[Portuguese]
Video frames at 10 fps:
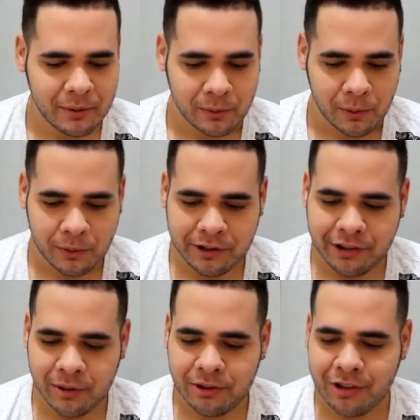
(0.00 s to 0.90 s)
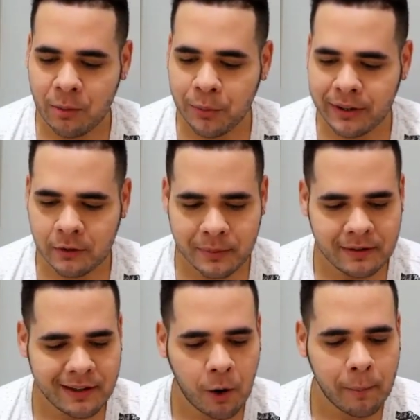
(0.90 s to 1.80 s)
Edu, hoje é um dia muito
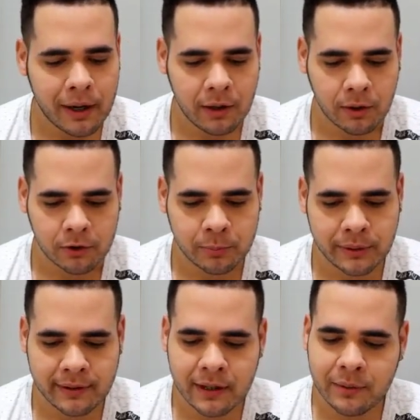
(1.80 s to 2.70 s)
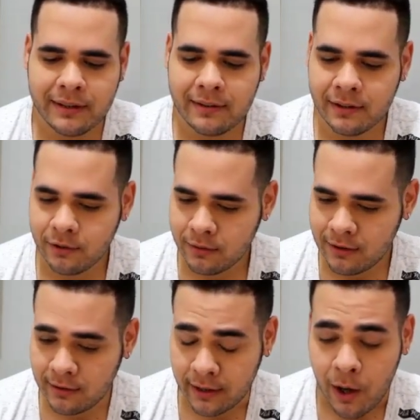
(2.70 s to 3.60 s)
especial para nós, por ter conhecido
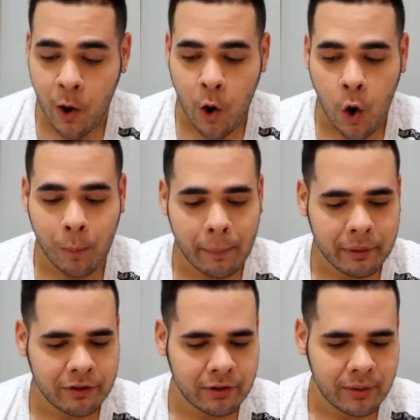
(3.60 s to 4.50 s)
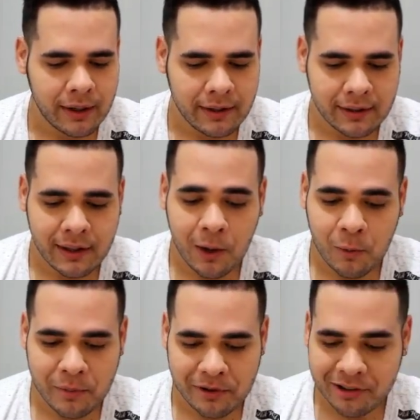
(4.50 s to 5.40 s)
você, uma pessoa linda,
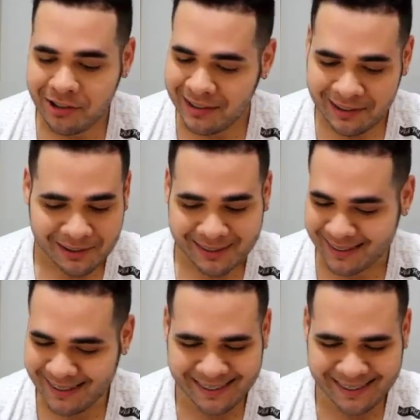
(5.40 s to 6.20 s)
humilde e generosa.